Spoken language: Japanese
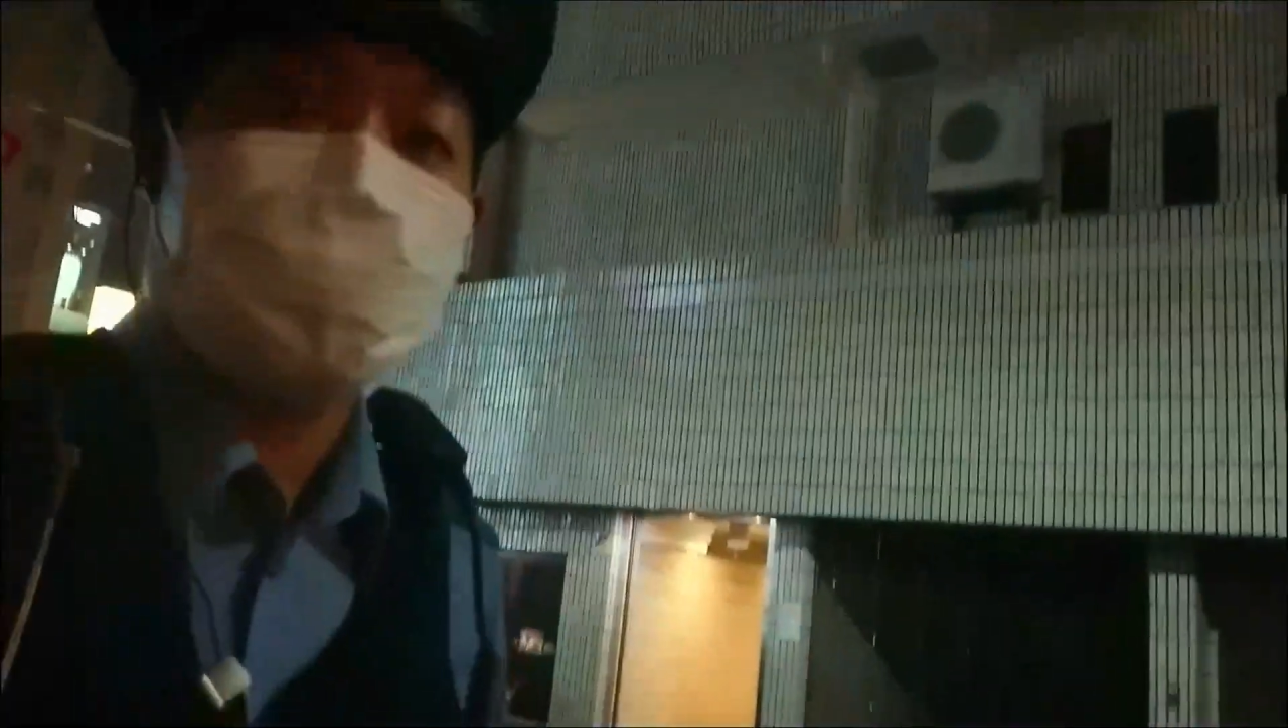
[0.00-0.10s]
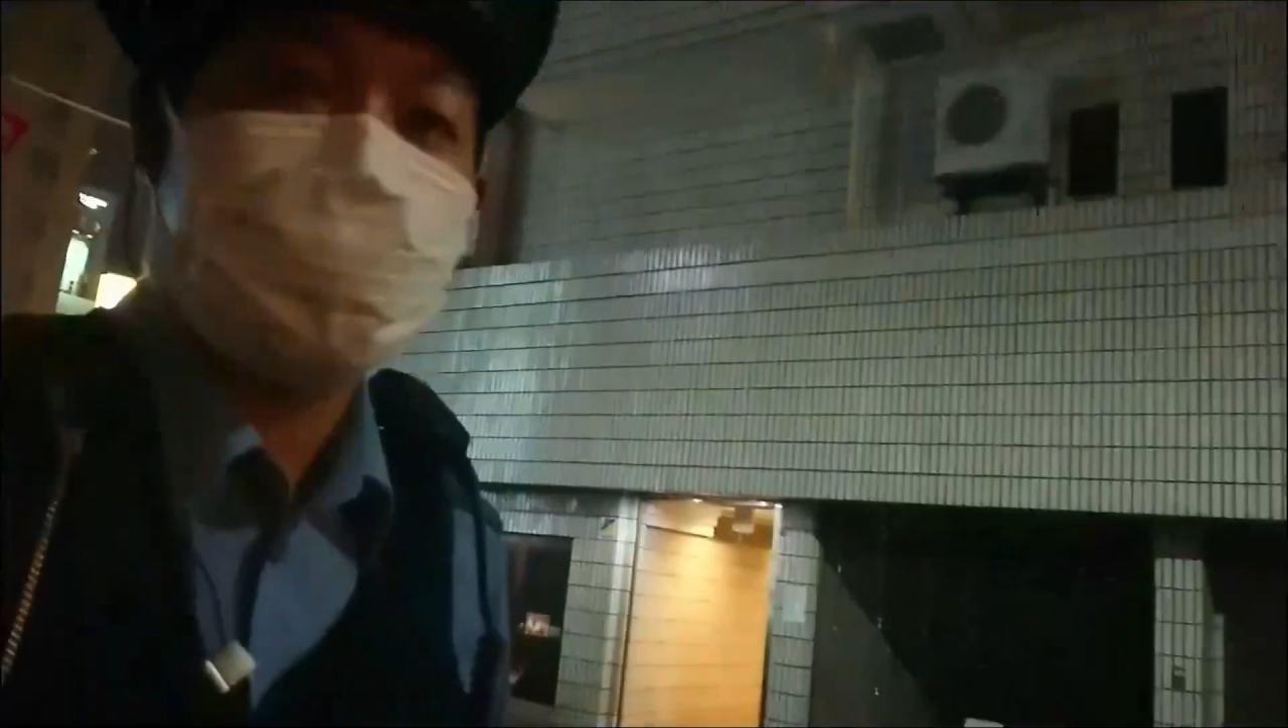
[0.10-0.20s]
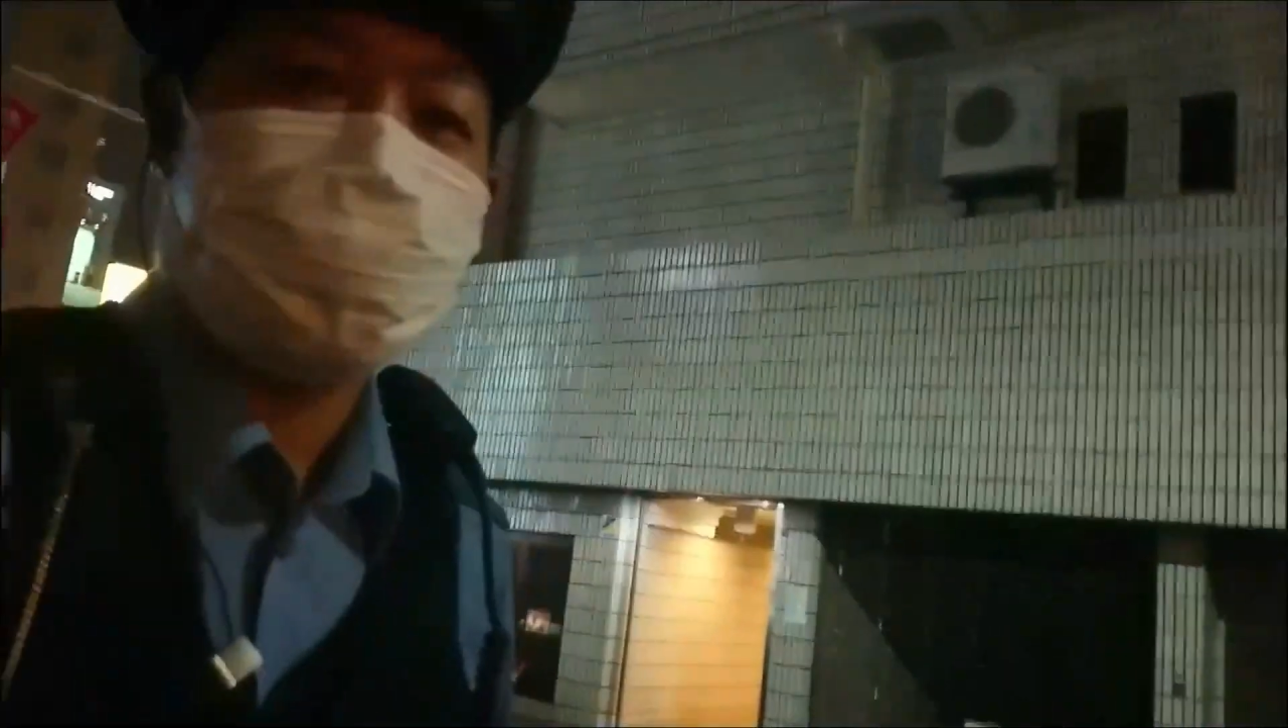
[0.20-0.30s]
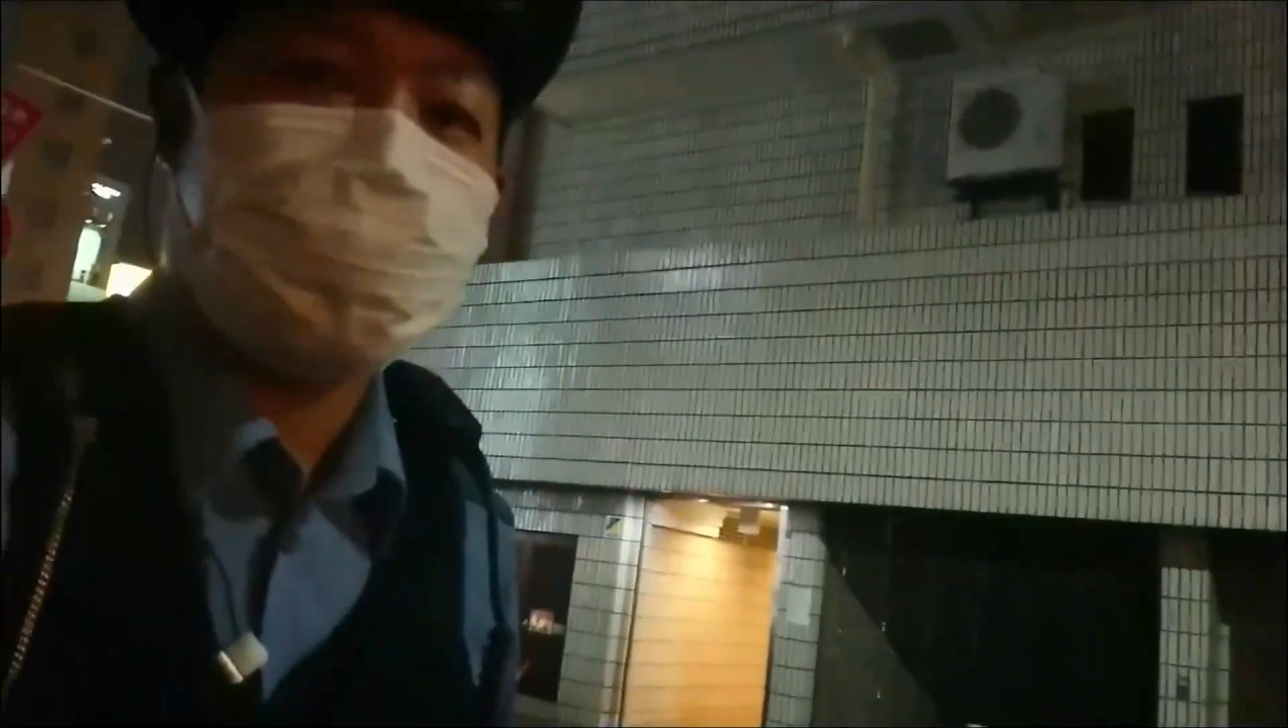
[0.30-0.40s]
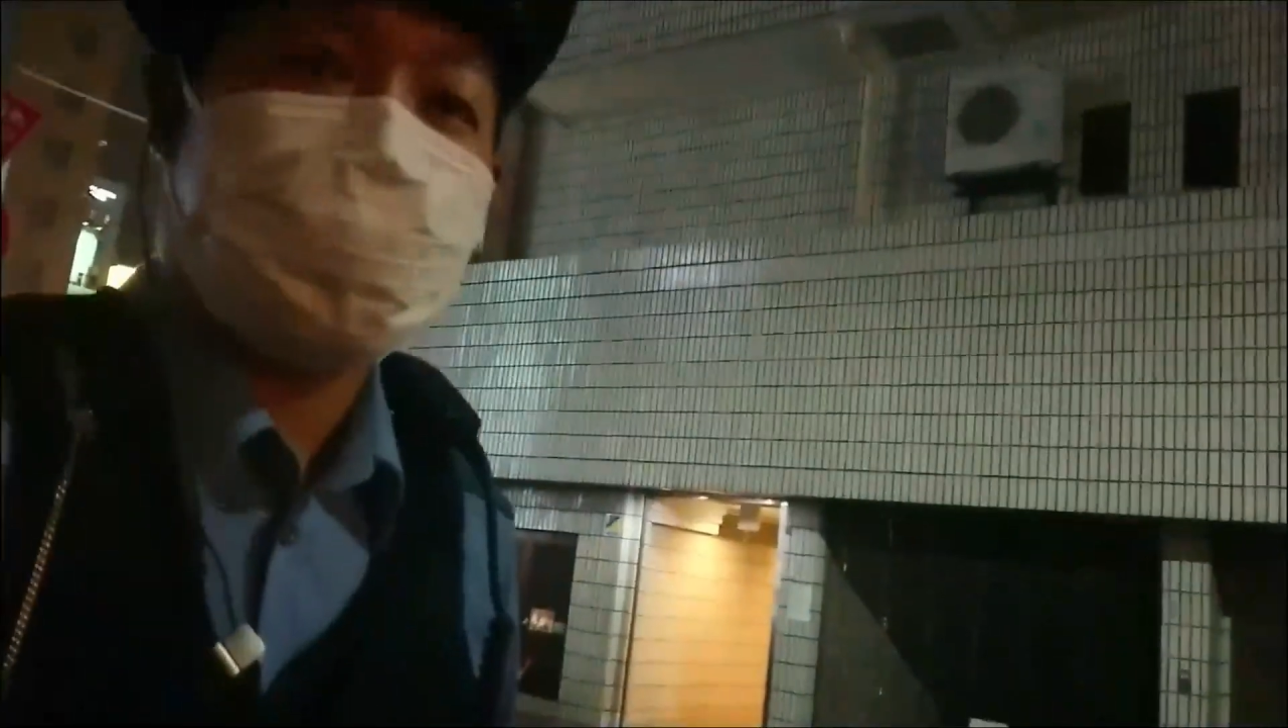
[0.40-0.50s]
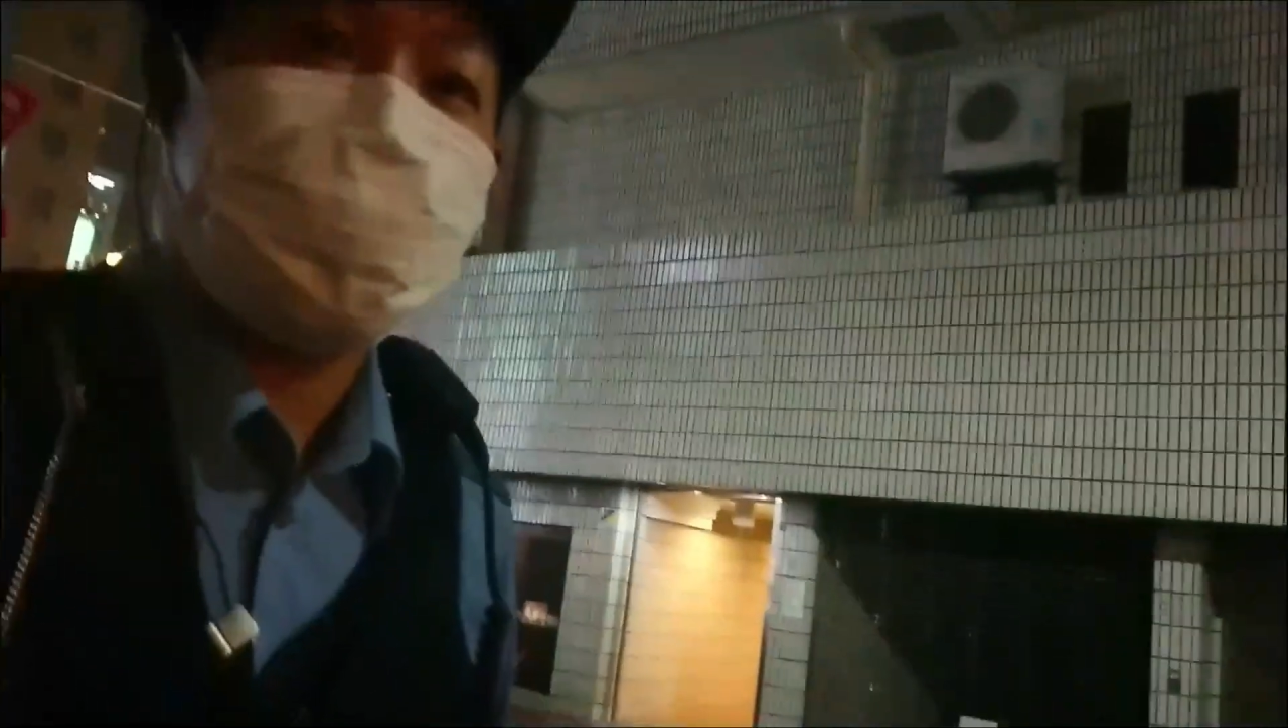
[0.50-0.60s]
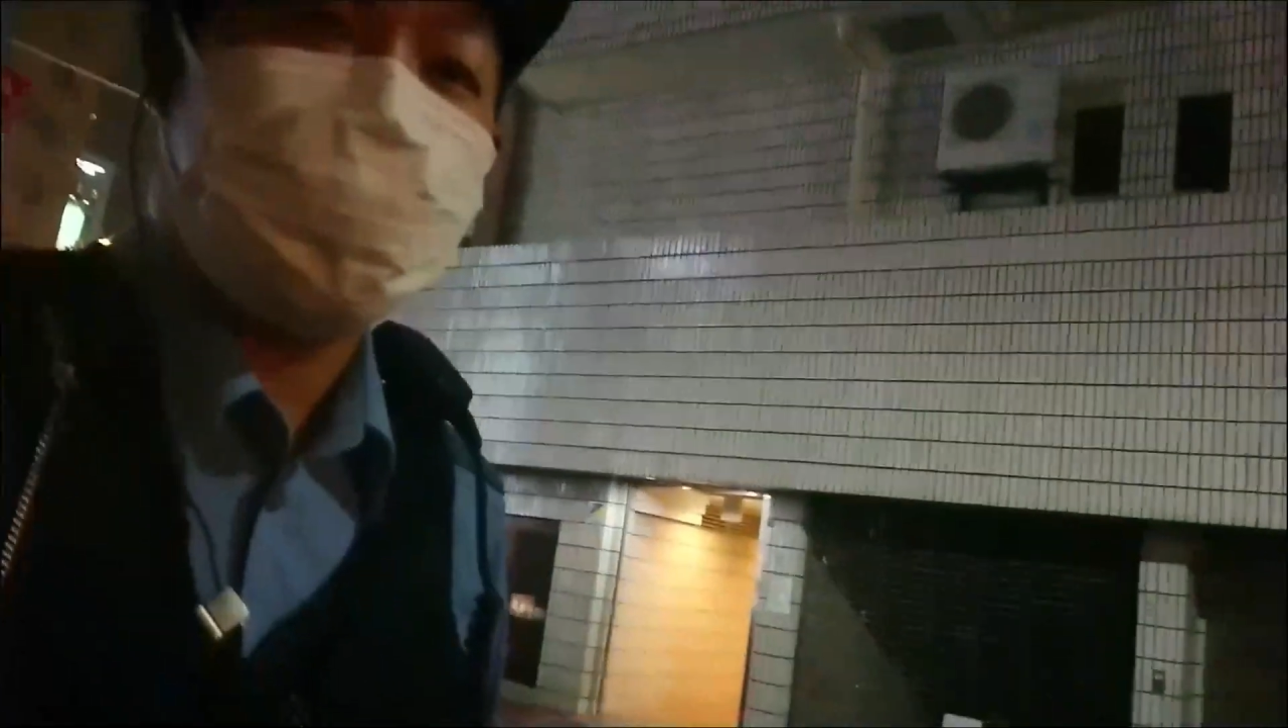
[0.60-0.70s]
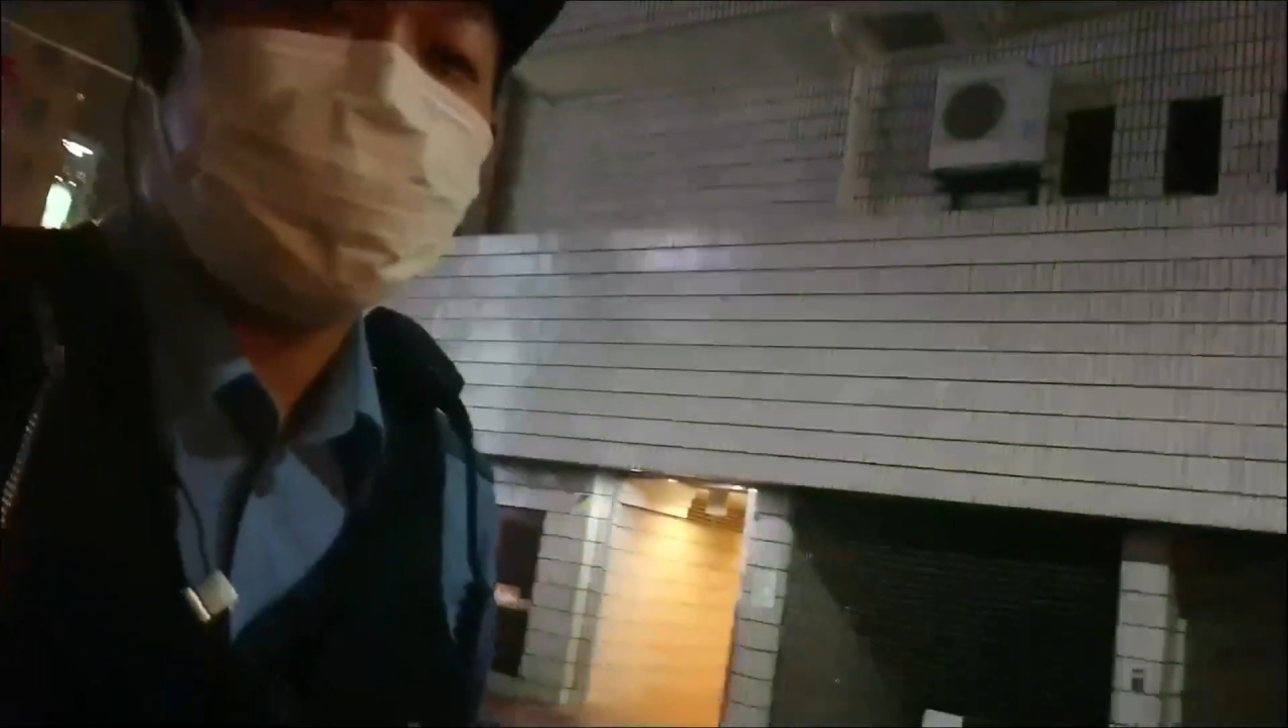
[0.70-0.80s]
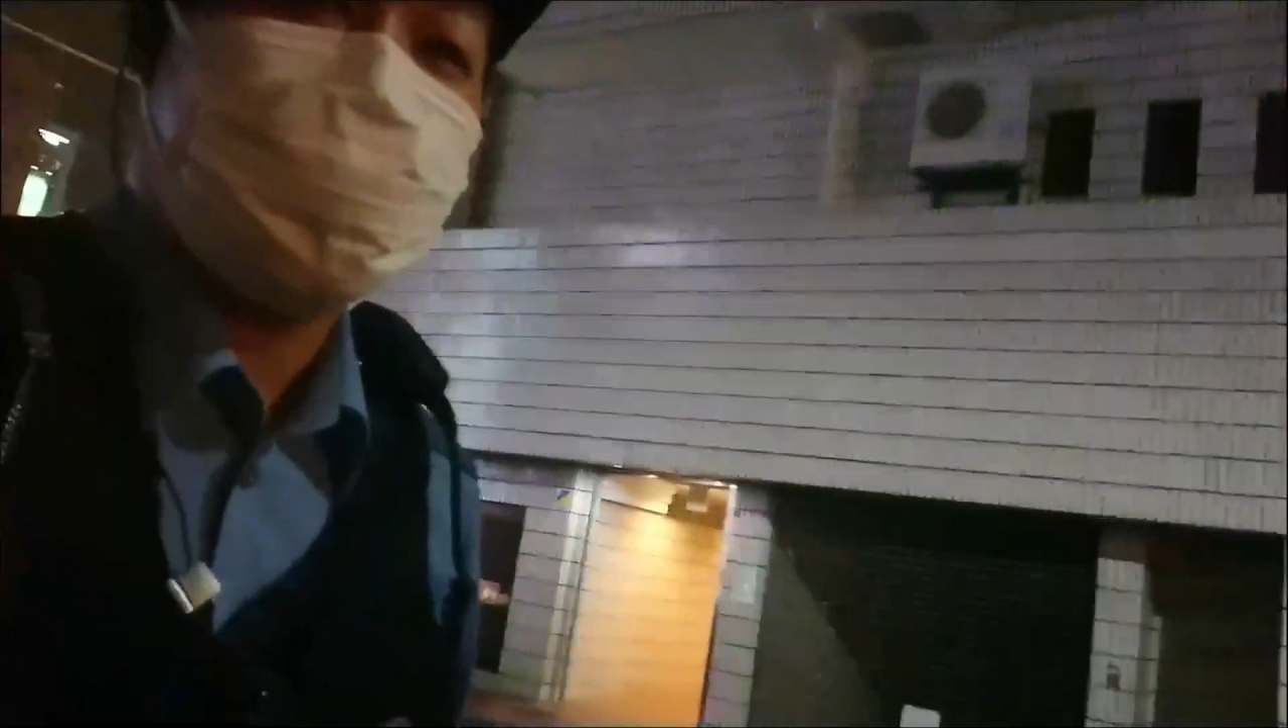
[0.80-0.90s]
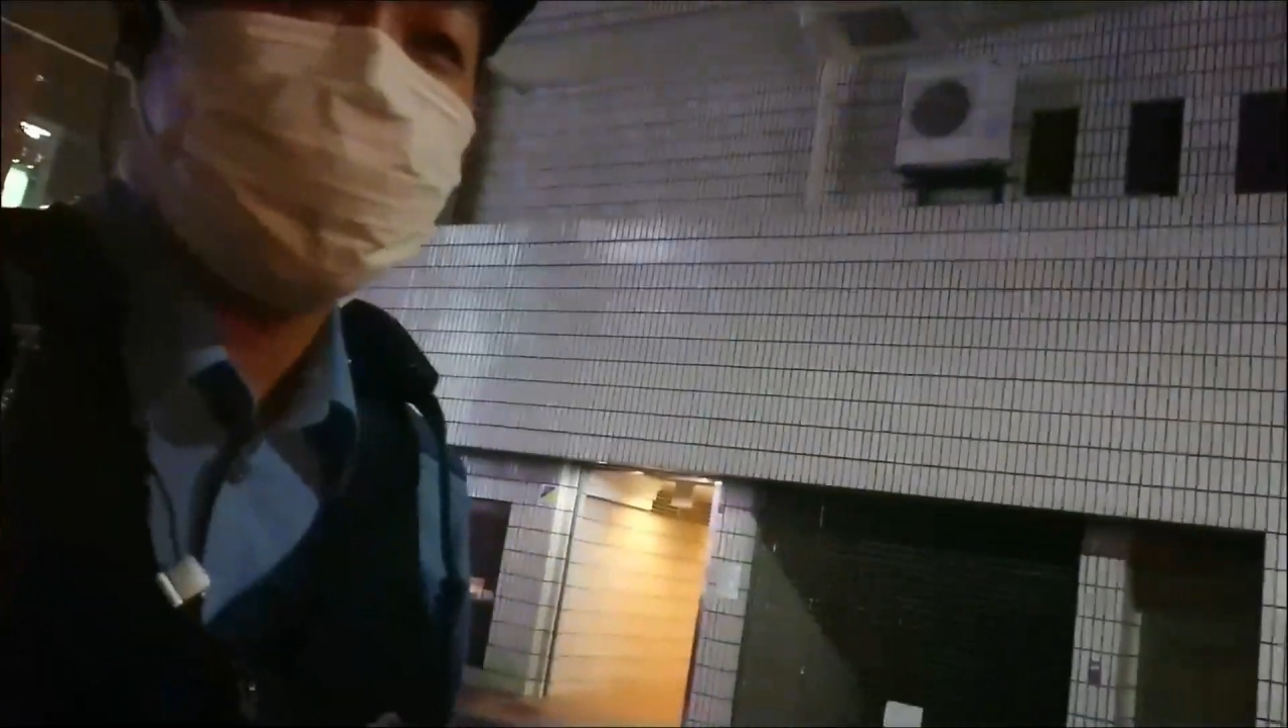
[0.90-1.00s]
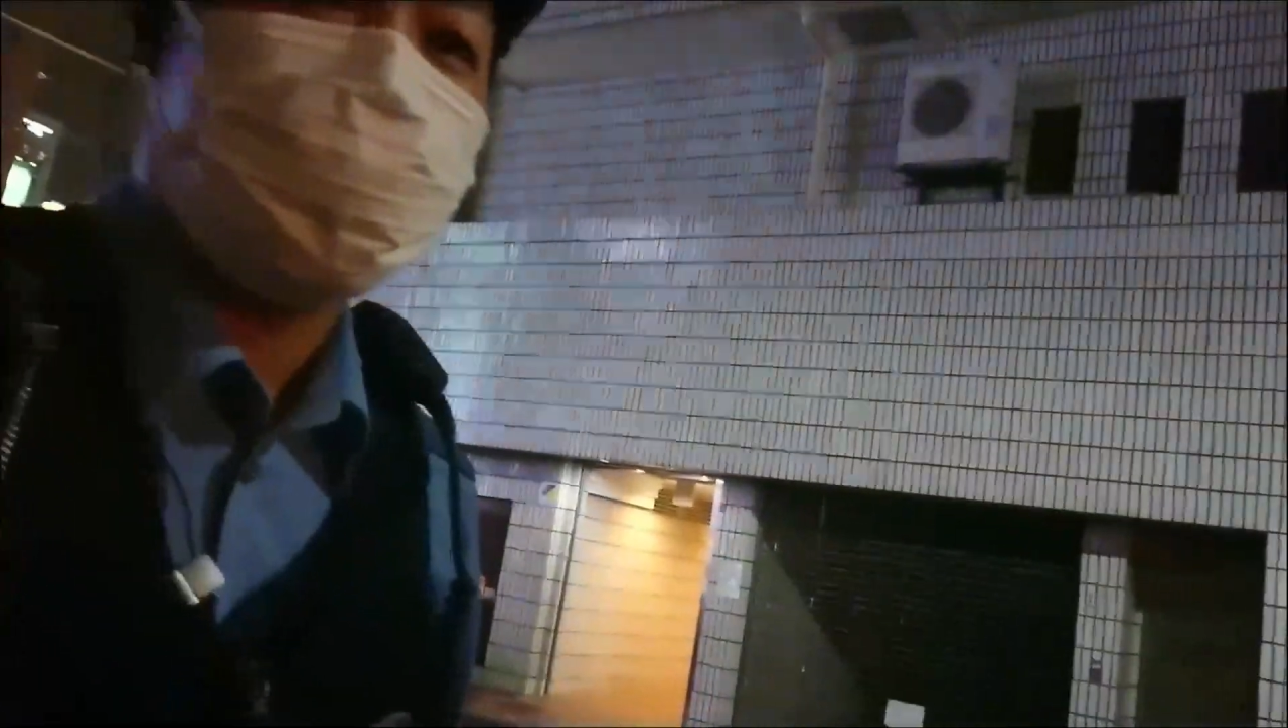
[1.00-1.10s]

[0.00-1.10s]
ぶやじゃんはい